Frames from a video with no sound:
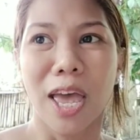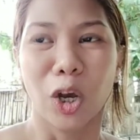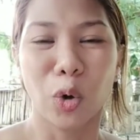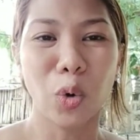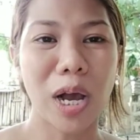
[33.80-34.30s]

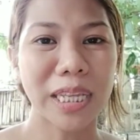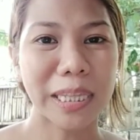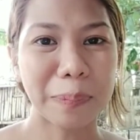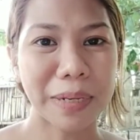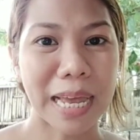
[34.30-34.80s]
Kung ang
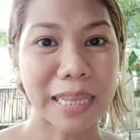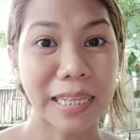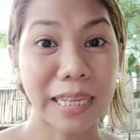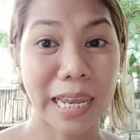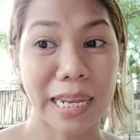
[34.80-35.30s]
tipi
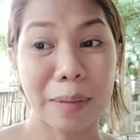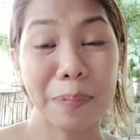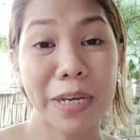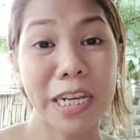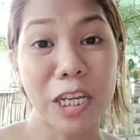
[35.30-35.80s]
natin eh
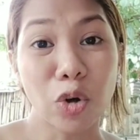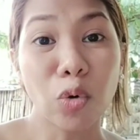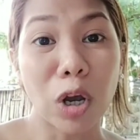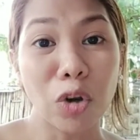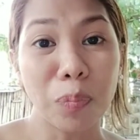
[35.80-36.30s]
napili nyo
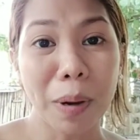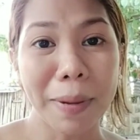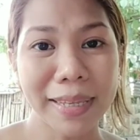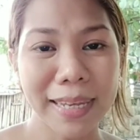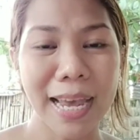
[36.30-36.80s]
kung ano pa
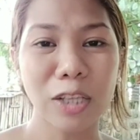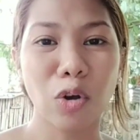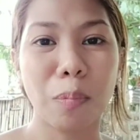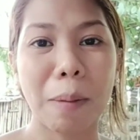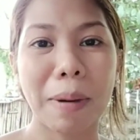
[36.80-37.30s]
man yan,
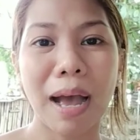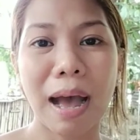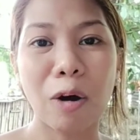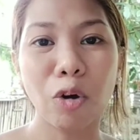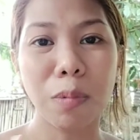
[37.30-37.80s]
kung
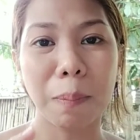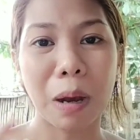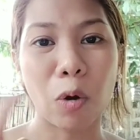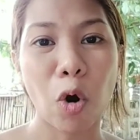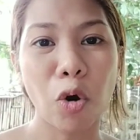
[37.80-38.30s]
mapakahoy,
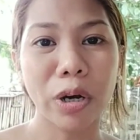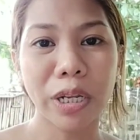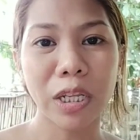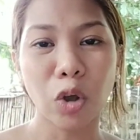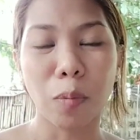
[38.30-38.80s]

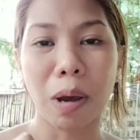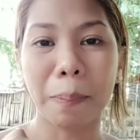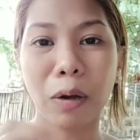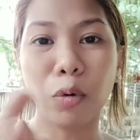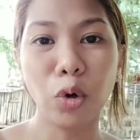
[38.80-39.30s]
mapakoncrete, o
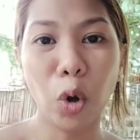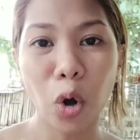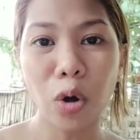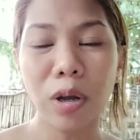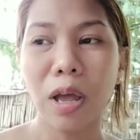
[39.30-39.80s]

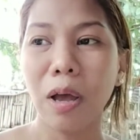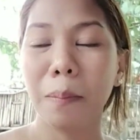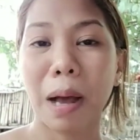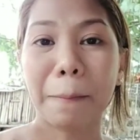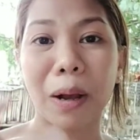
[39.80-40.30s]
mapagulong,
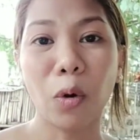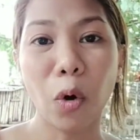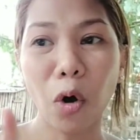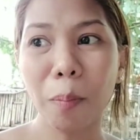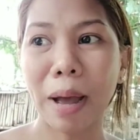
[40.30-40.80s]

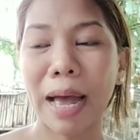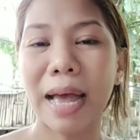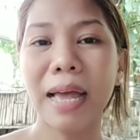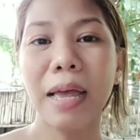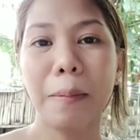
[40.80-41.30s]

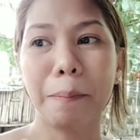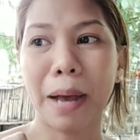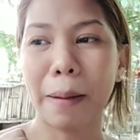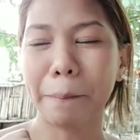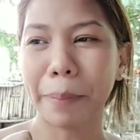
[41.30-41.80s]
mapagoma,
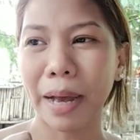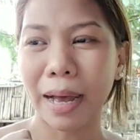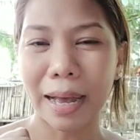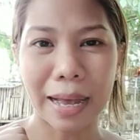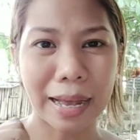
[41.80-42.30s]

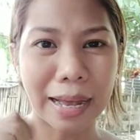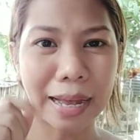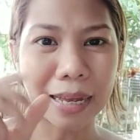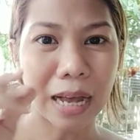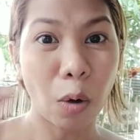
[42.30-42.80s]

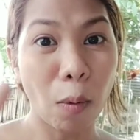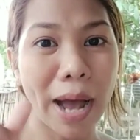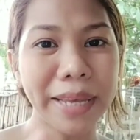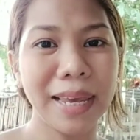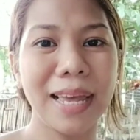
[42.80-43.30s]

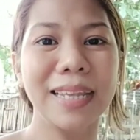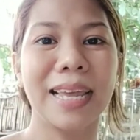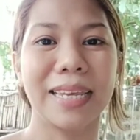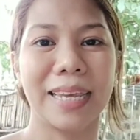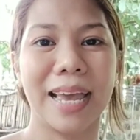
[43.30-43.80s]
mapakawayan,
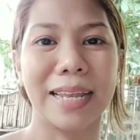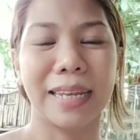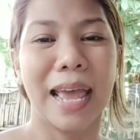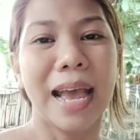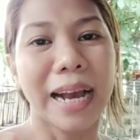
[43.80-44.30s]
ayan.
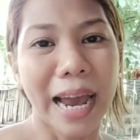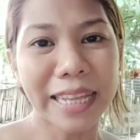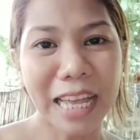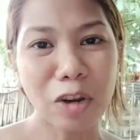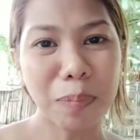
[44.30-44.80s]

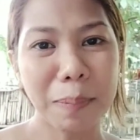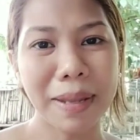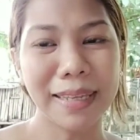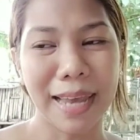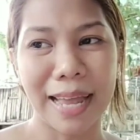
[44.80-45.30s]
Kahit ano pa
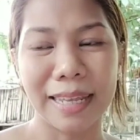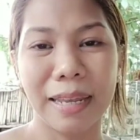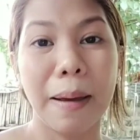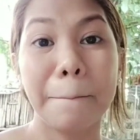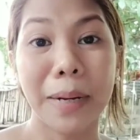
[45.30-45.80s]
man yan,
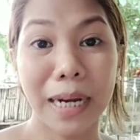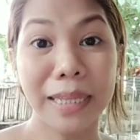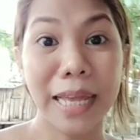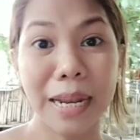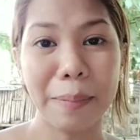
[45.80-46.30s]

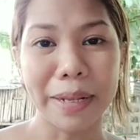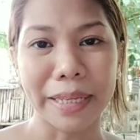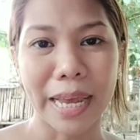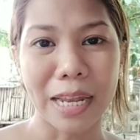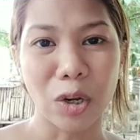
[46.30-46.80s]
maganda naman
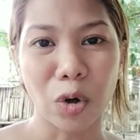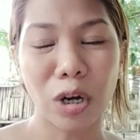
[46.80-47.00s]
yan, no?